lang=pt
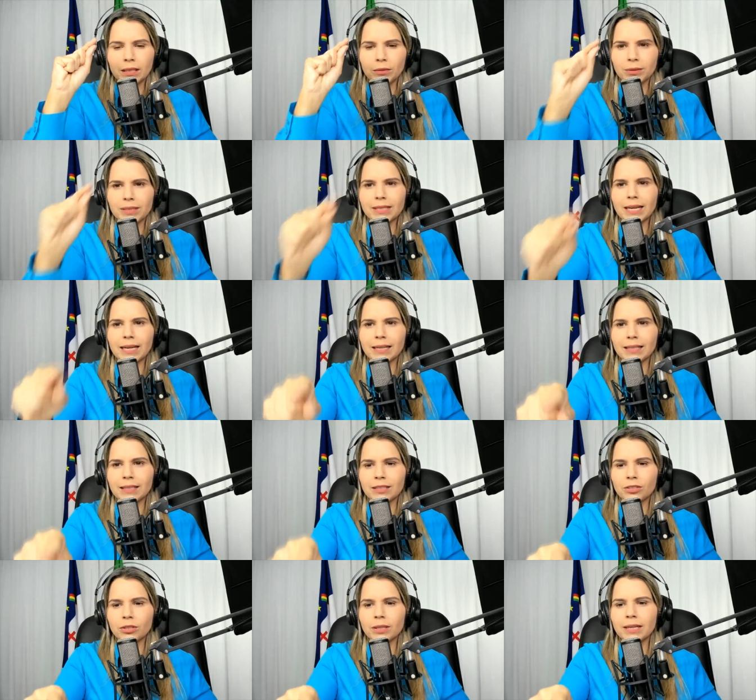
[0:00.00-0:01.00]
no
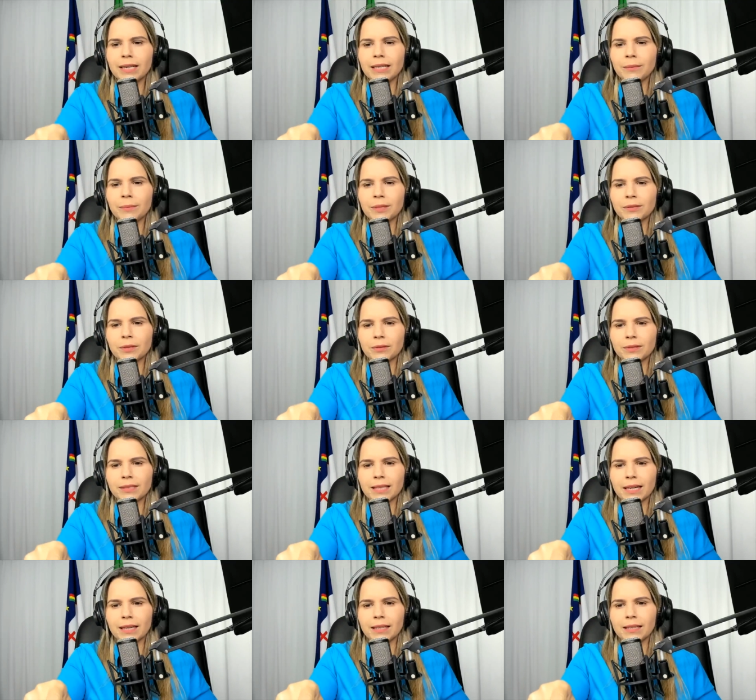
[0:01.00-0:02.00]
Instagram, joga aí, pessoal do
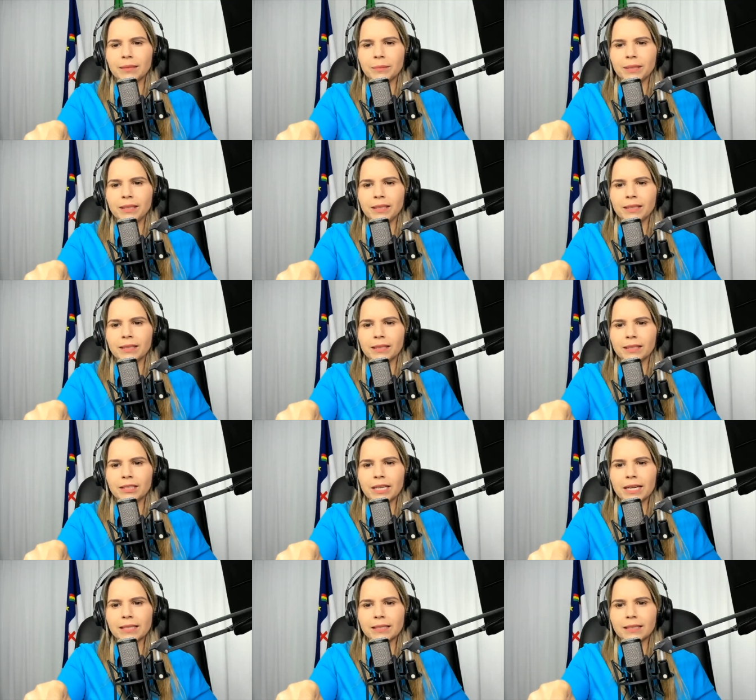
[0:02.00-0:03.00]
Instagram, Nina,
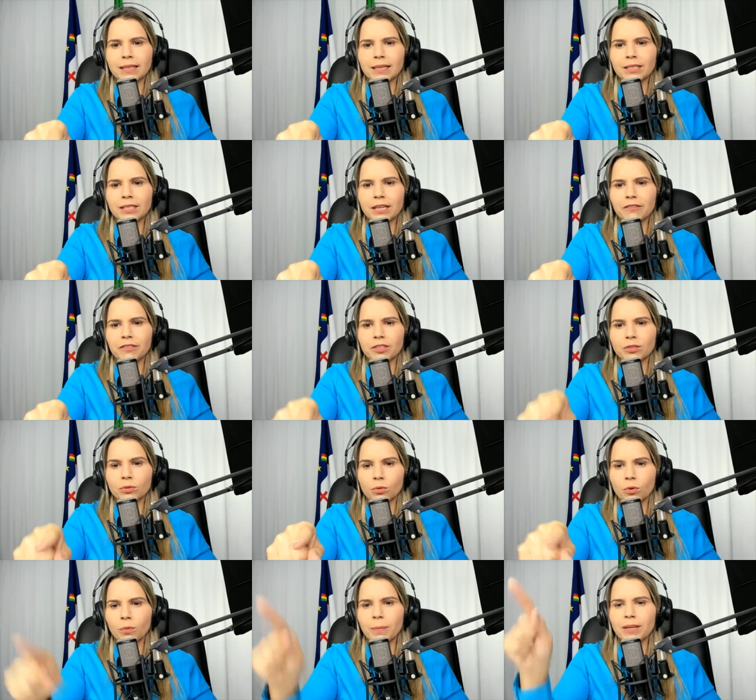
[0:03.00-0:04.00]
Jéssica,
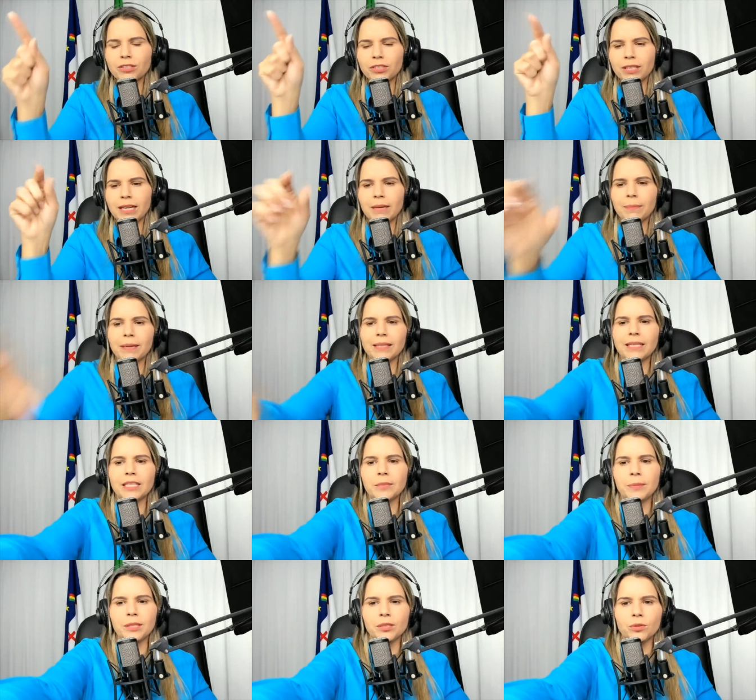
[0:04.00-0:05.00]
Jefferson, compartilha aí para
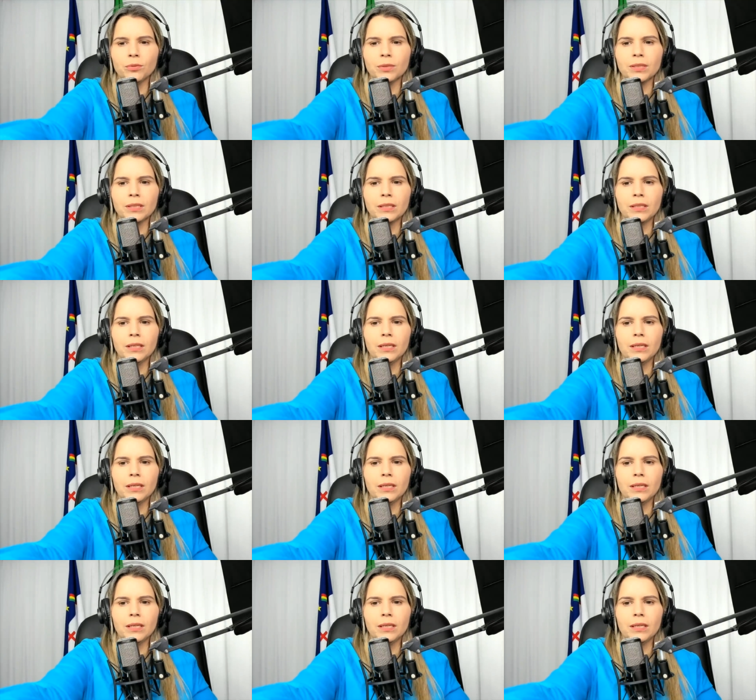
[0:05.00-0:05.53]
10 pessoas